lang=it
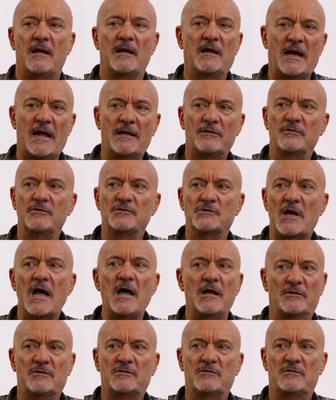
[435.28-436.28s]
E l'altro dice,
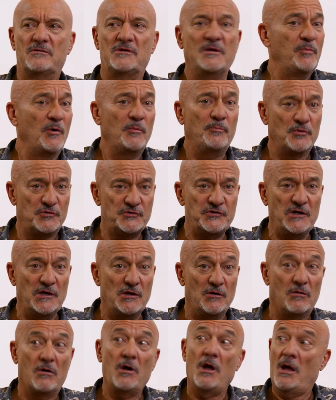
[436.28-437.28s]
ah, tipo il
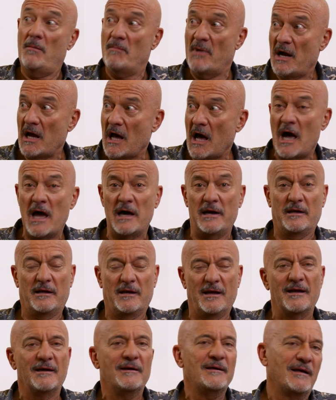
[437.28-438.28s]
postino, eh, magari.
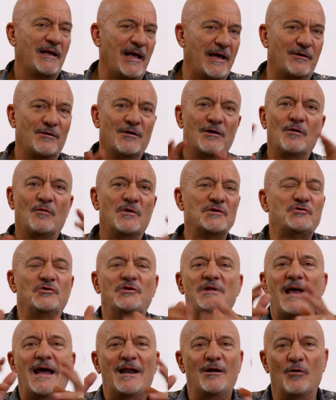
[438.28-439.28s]
Eh. Ecco, questo
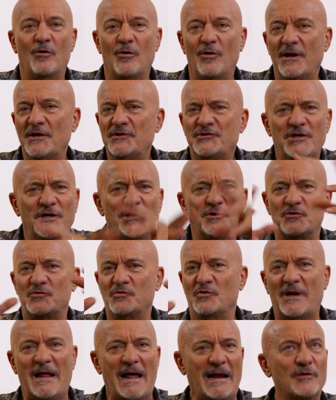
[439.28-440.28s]
dialogo leggero,
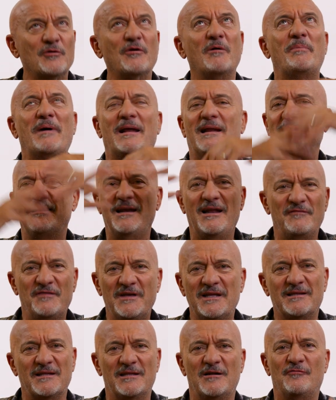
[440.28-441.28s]
surreale, dove parlano della
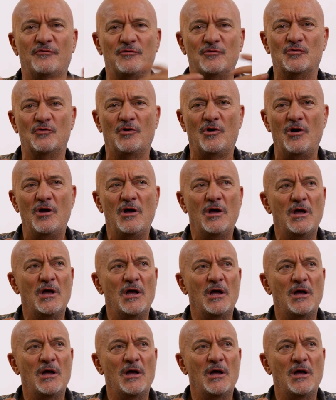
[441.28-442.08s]
vita, del futuro,